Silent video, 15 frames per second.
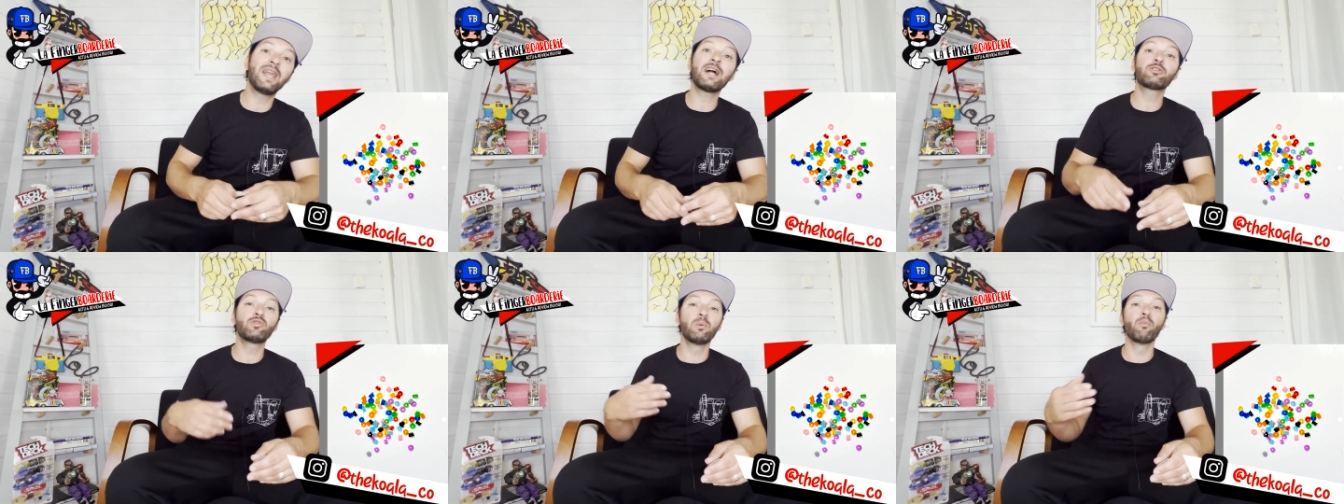Et
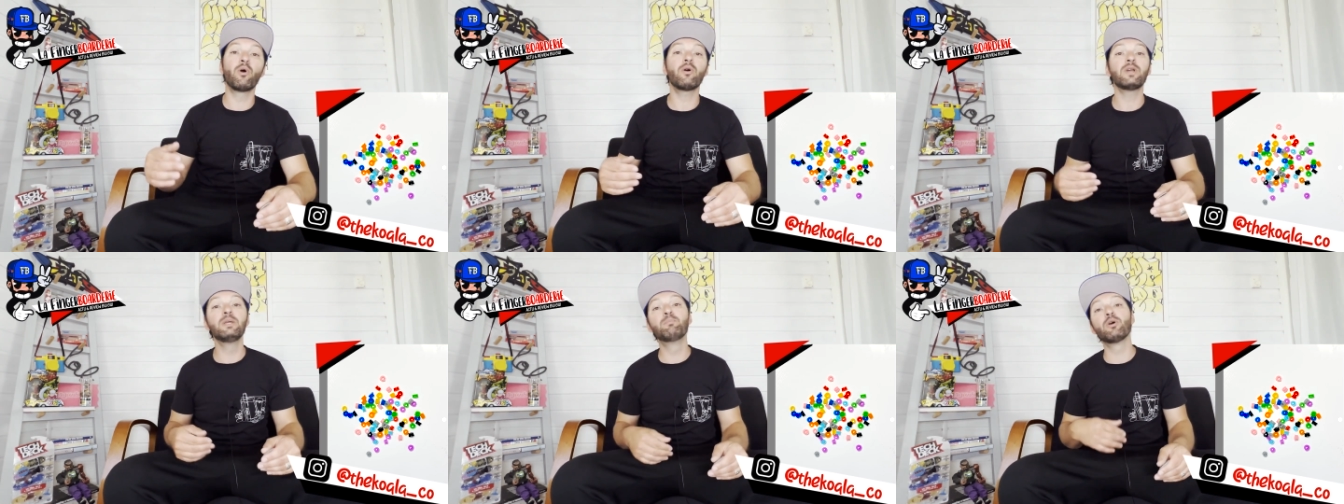là,
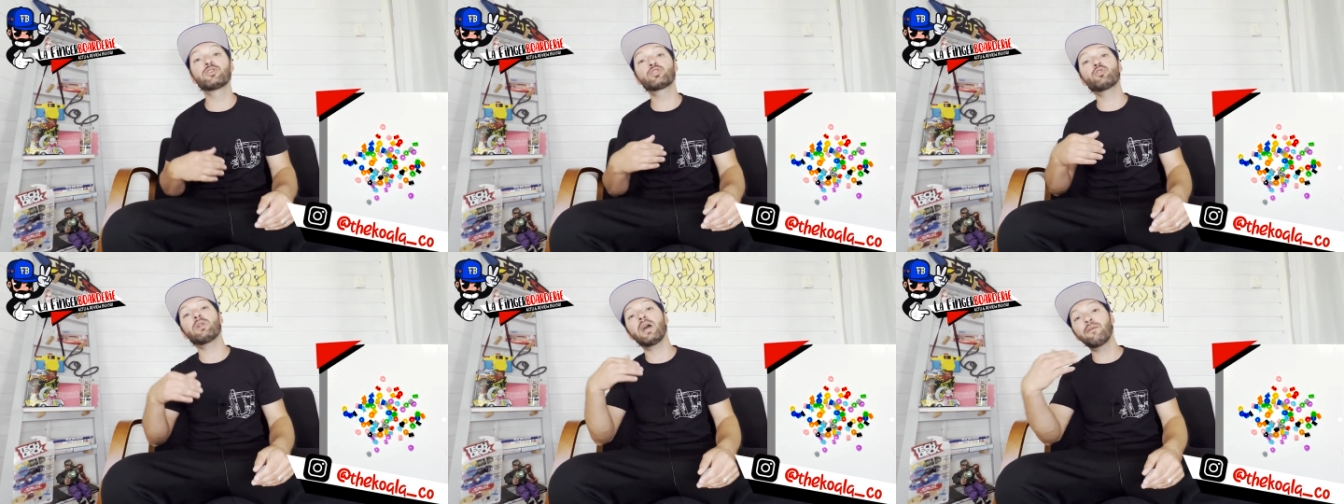actuellement, il
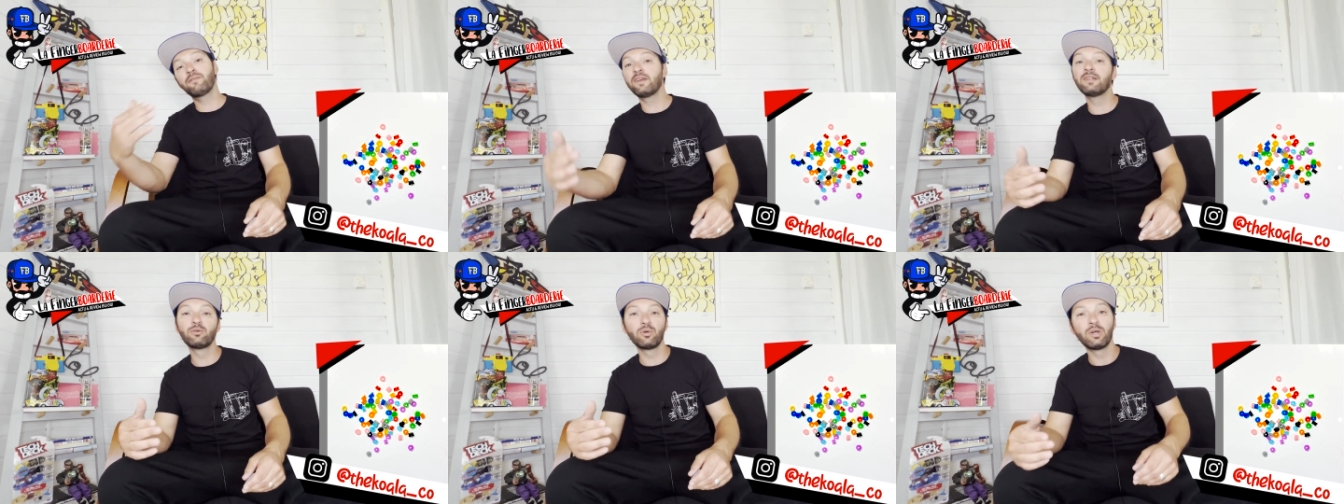bosse sur la
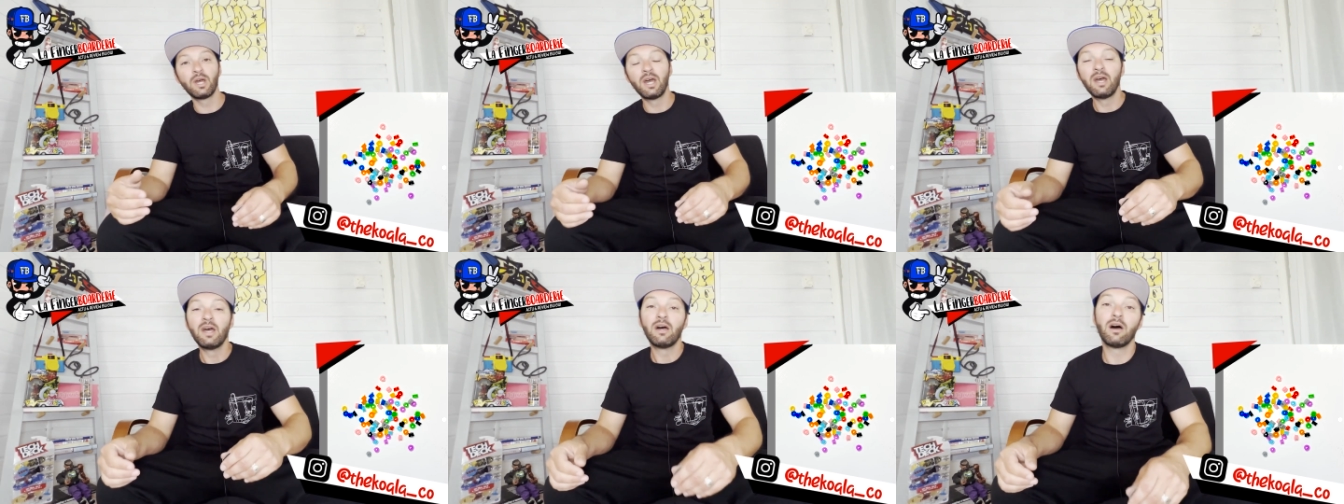V2
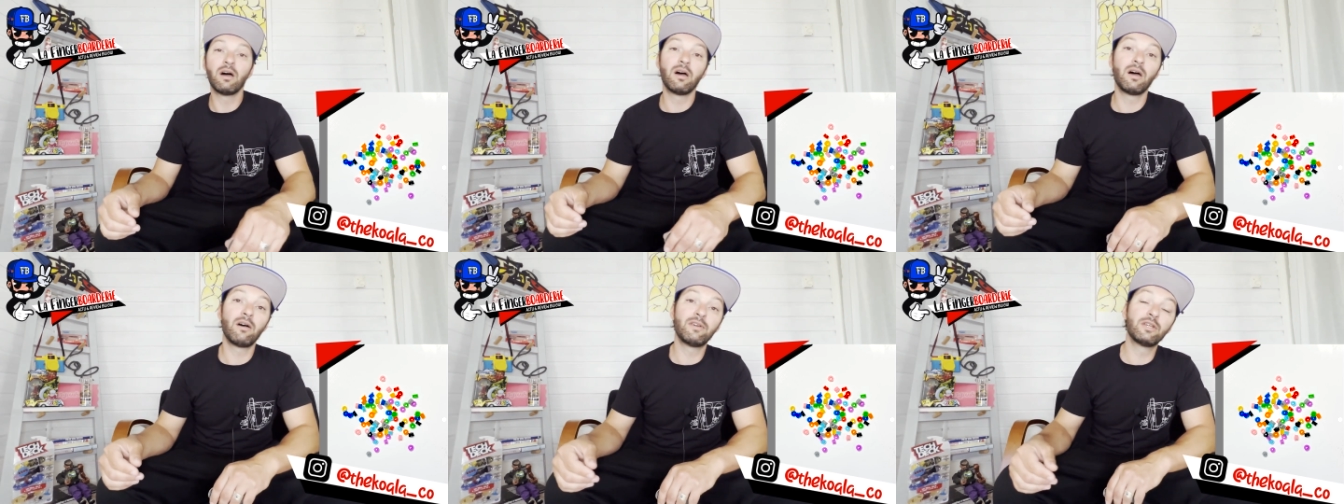
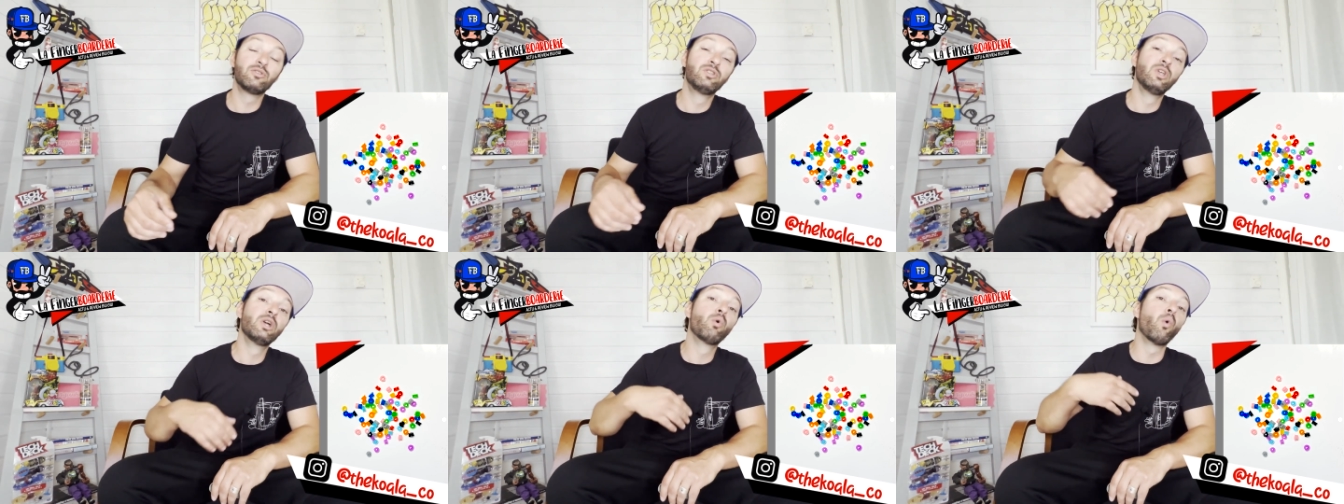euh,
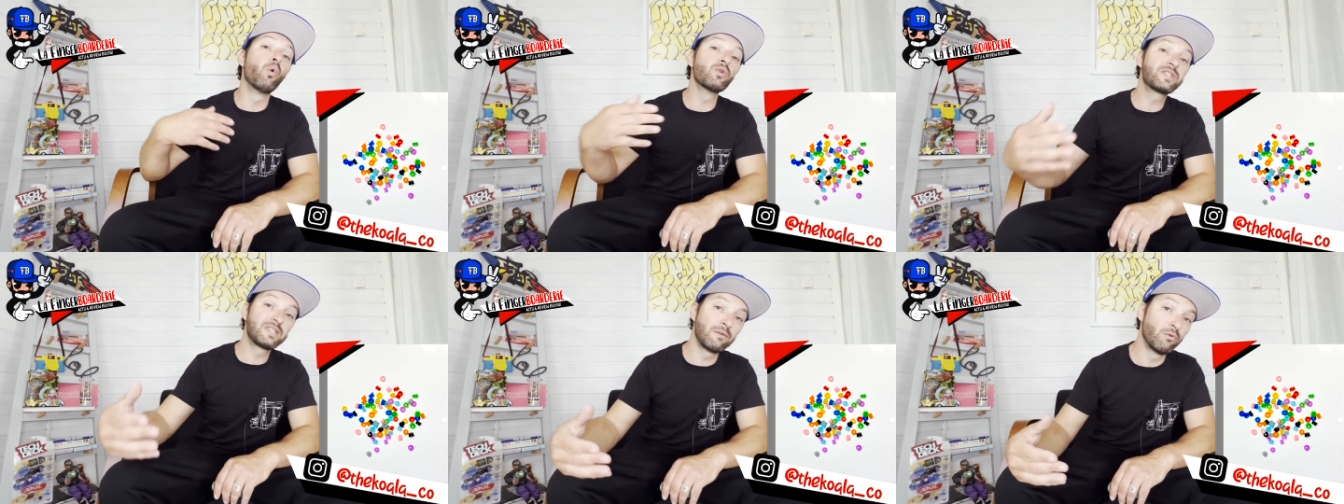avec des
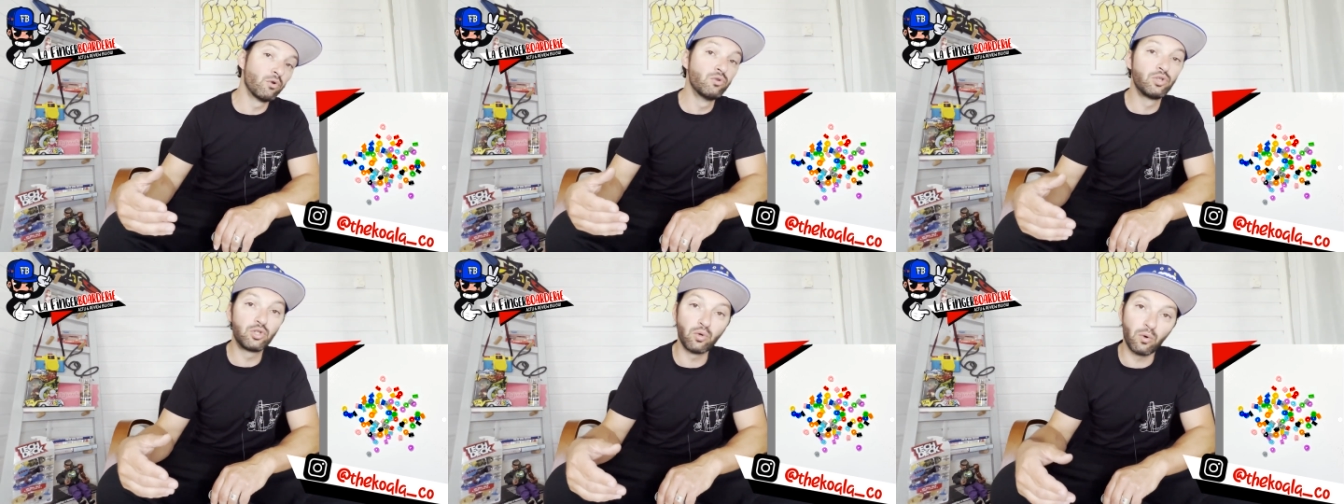grosses
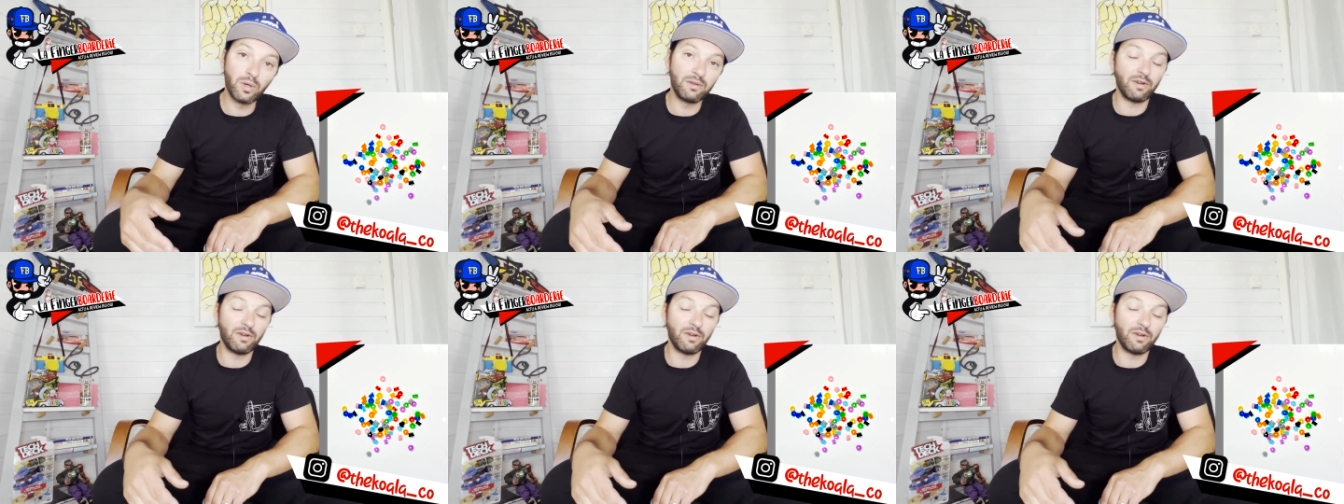évolutions.